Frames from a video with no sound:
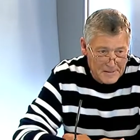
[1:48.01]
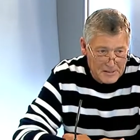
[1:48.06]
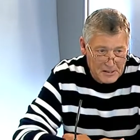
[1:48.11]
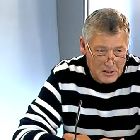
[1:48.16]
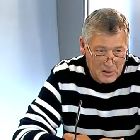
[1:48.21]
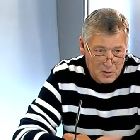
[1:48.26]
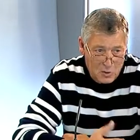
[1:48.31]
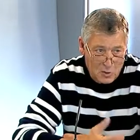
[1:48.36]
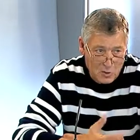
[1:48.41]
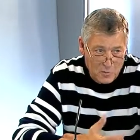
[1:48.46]

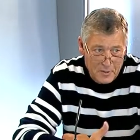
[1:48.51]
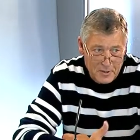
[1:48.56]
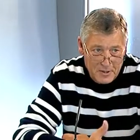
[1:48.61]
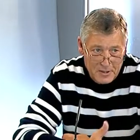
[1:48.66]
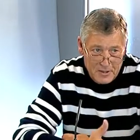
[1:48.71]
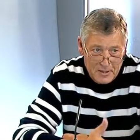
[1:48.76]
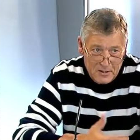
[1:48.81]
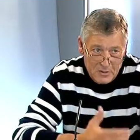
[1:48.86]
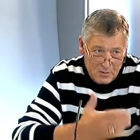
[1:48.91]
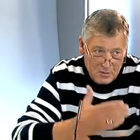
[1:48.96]
который
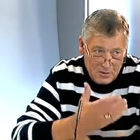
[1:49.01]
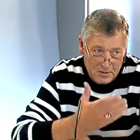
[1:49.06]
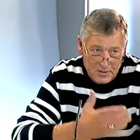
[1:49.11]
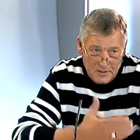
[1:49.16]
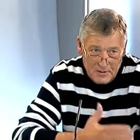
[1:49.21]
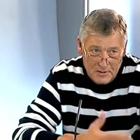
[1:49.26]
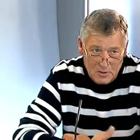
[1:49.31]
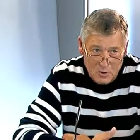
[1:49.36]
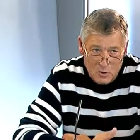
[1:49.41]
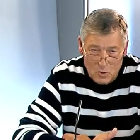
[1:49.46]
показывает, так
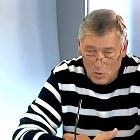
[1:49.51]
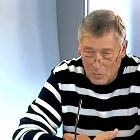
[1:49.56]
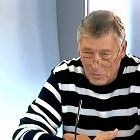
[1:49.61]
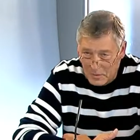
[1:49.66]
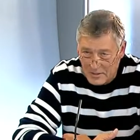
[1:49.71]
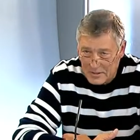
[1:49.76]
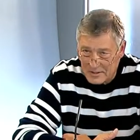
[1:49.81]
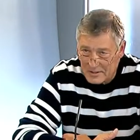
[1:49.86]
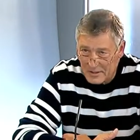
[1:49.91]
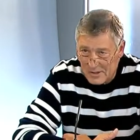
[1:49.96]
сказать,
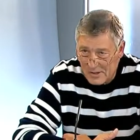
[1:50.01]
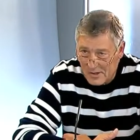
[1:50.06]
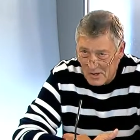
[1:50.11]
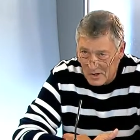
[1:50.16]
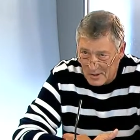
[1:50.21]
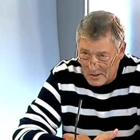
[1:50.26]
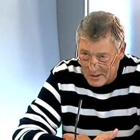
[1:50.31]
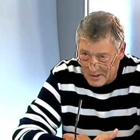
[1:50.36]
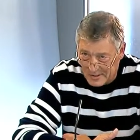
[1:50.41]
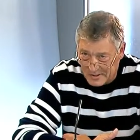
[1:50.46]
образ
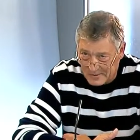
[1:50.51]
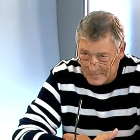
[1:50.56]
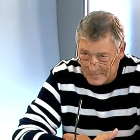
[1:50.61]
сантехника.